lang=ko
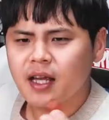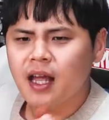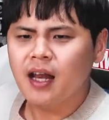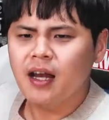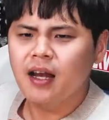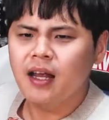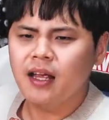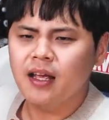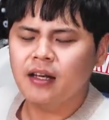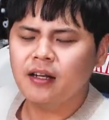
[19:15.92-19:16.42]

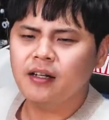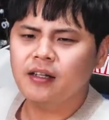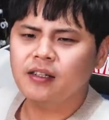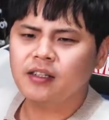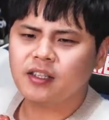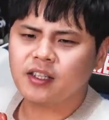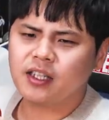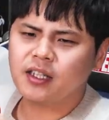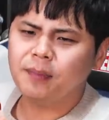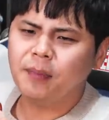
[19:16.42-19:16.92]
젤리를
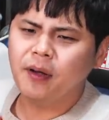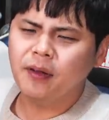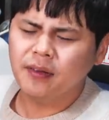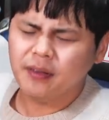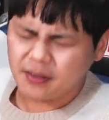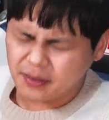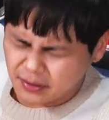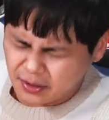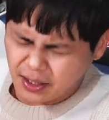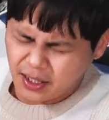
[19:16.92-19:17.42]

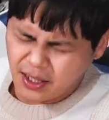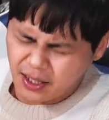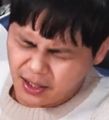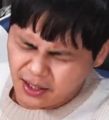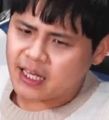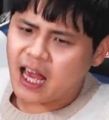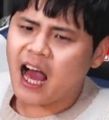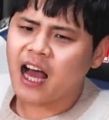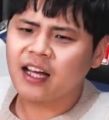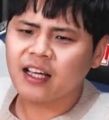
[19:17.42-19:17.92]

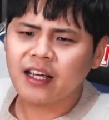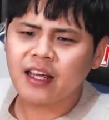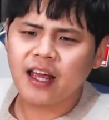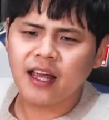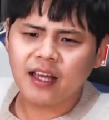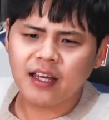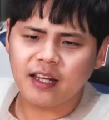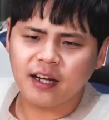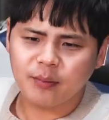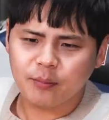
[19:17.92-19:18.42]
씹었는데
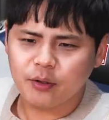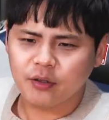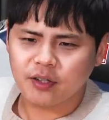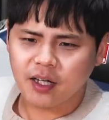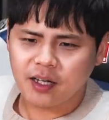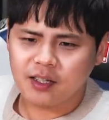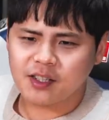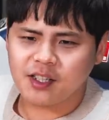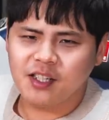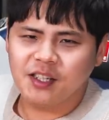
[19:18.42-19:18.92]
양갱이라면
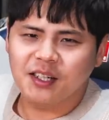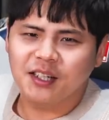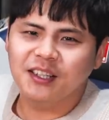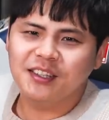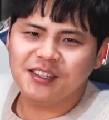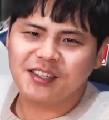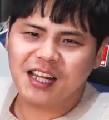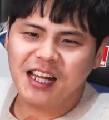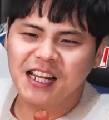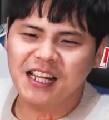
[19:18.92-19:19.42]

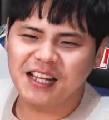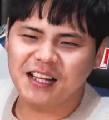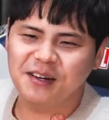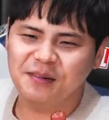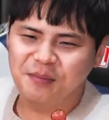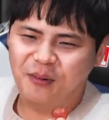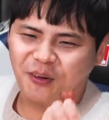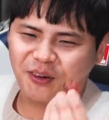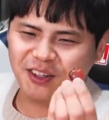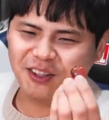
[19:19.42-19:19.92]
당신은
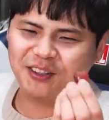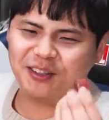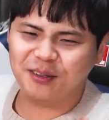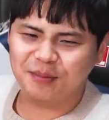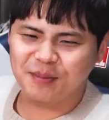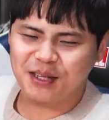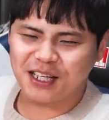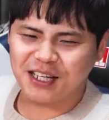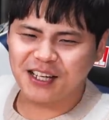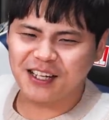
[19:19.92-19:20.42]
젤리를
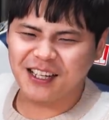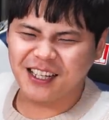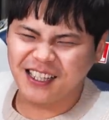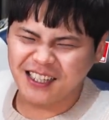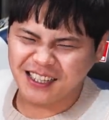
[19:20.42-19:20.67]
먹겠습니까?